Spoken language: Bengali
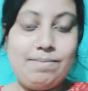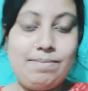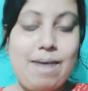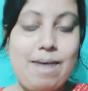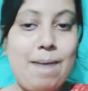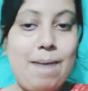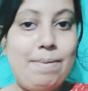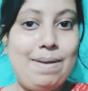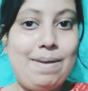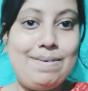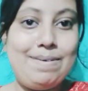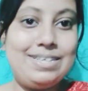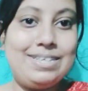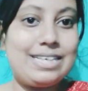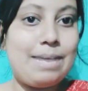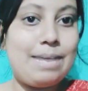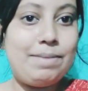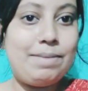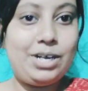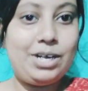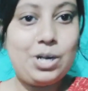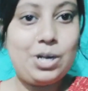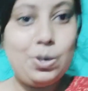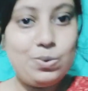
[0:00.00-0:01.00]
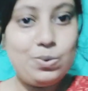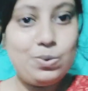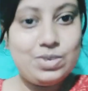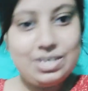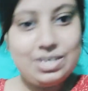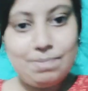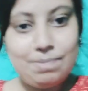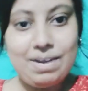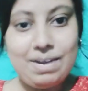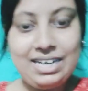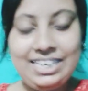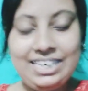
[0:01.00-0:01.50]
ভাবলাম আজকে আমি একটু
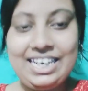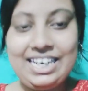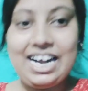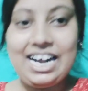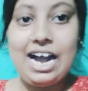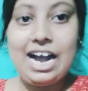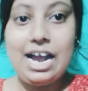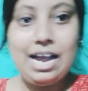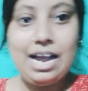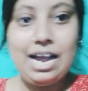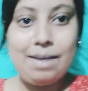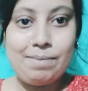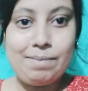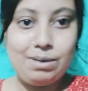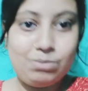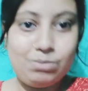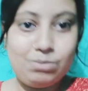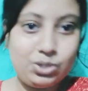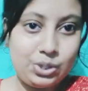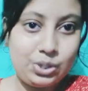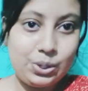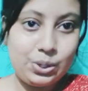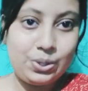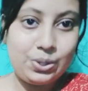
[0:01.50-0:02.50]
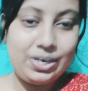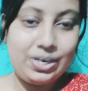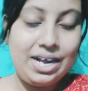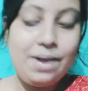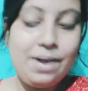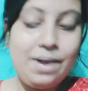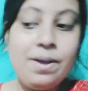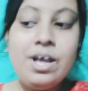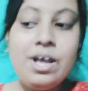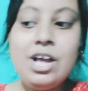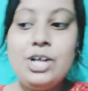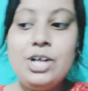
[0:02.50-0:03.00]
লুচি বানিয়ে খাই আমার মতো করে
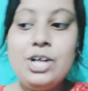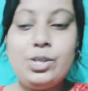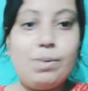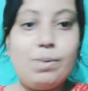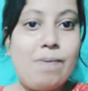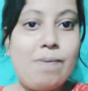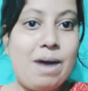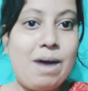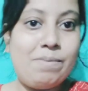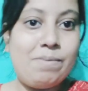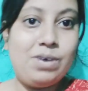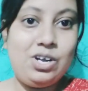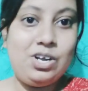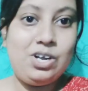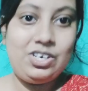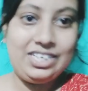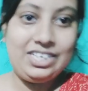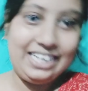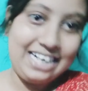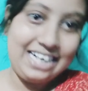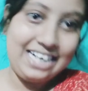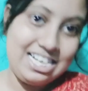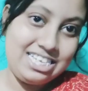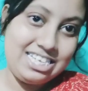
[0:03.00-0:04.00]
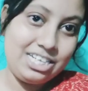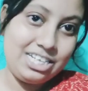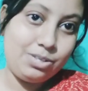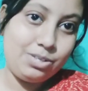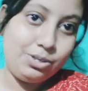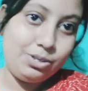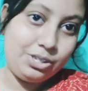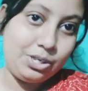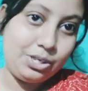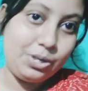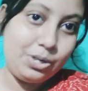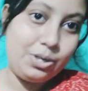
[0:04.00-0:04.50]
তো মা বললো ঠিক আছে
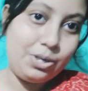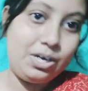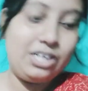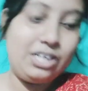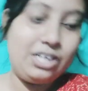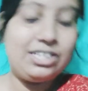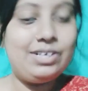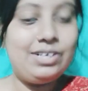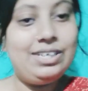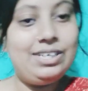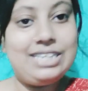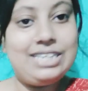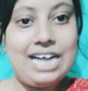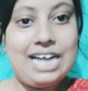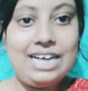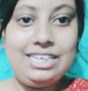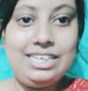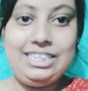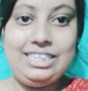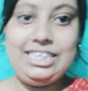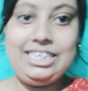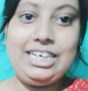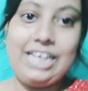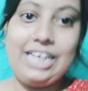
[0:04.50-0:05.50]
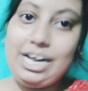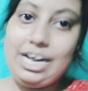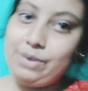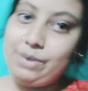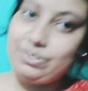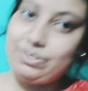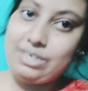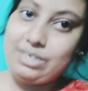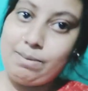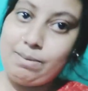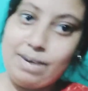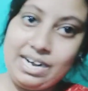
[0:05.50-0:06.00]
তুই তো তুই যা নিজে গিয়ে
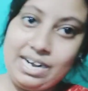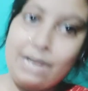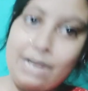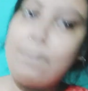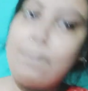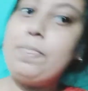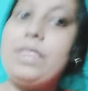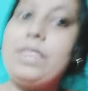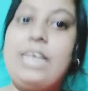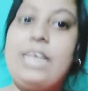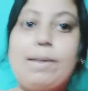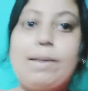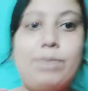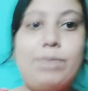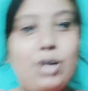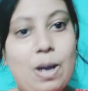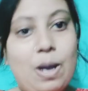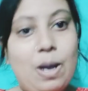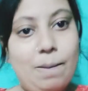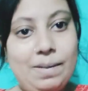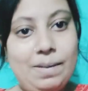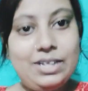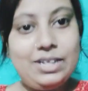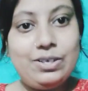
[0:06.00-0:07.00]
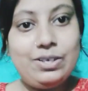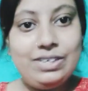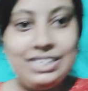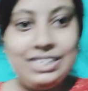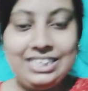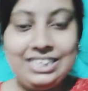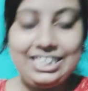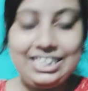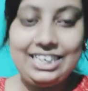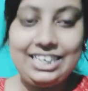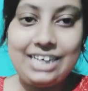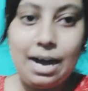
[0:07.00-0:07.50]
লুচি বানা যেমন হবে তুই
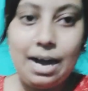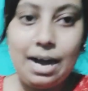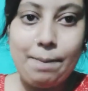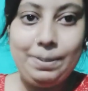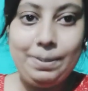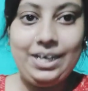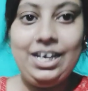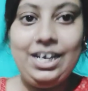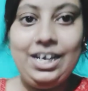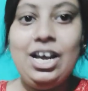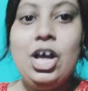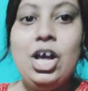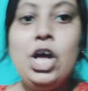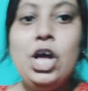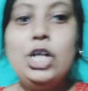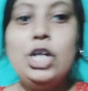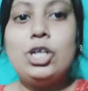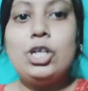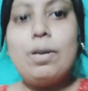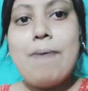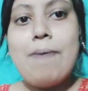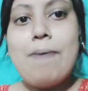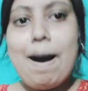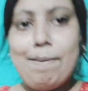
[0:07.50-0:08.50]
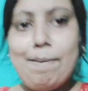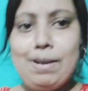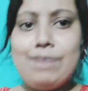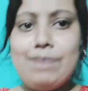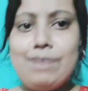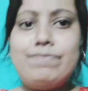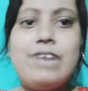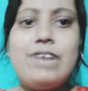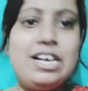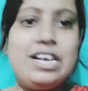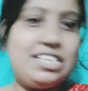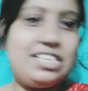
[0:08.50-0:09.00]
নিজেই খাবি তো
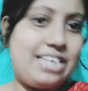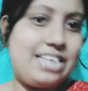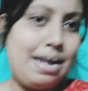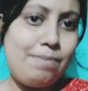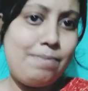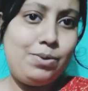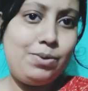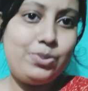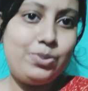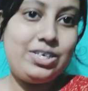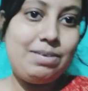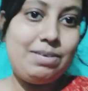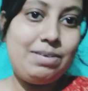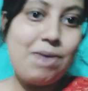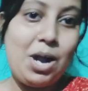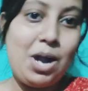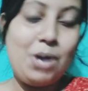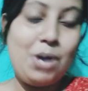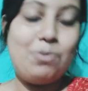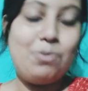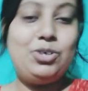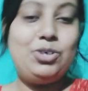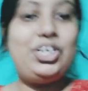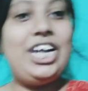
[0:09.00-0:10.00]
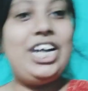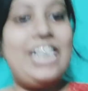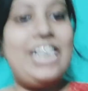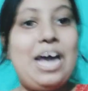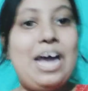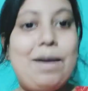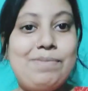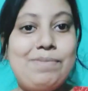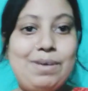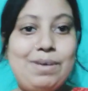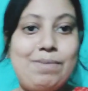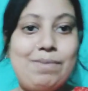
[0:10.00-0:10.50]
ভাবলাম ফার্স্ট টাইম লুচি বানাবো সেটা
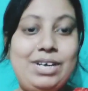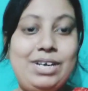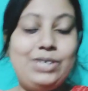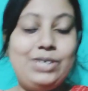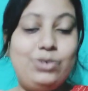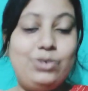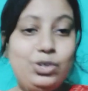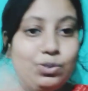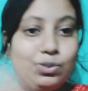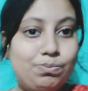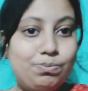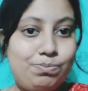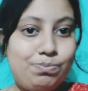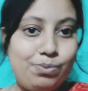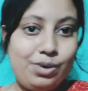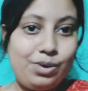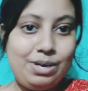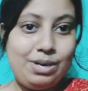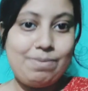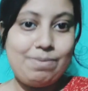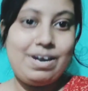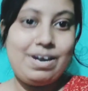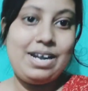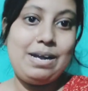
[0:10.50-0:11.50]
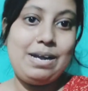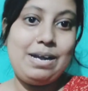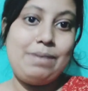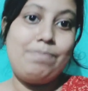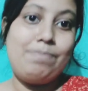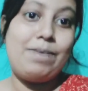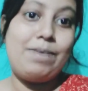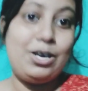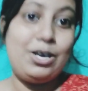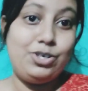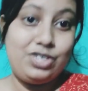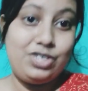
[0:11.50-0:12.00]
আমি আমার ইউটিউব পরিবারের
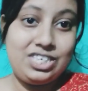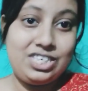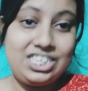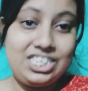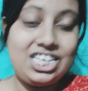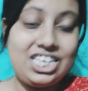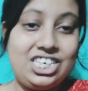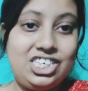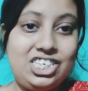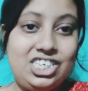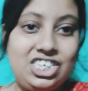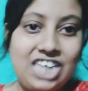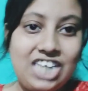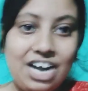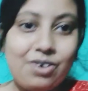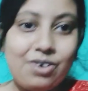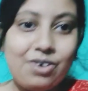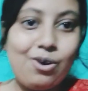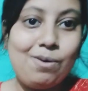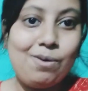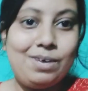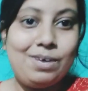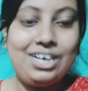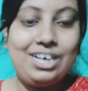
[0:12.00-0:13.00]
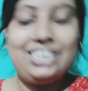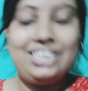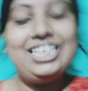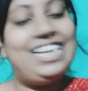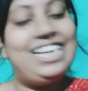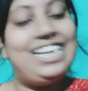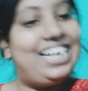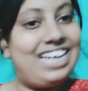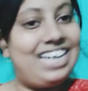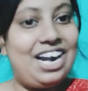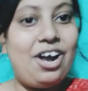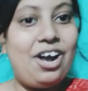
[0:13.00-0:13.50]
মানুষদের সাথে শেয়ার করবো না
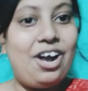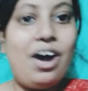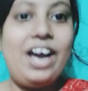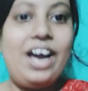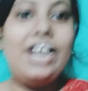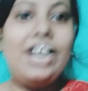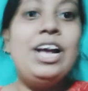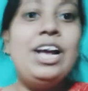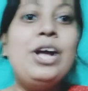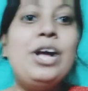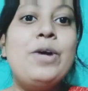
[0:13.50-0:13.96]
সেটা কি আর হয়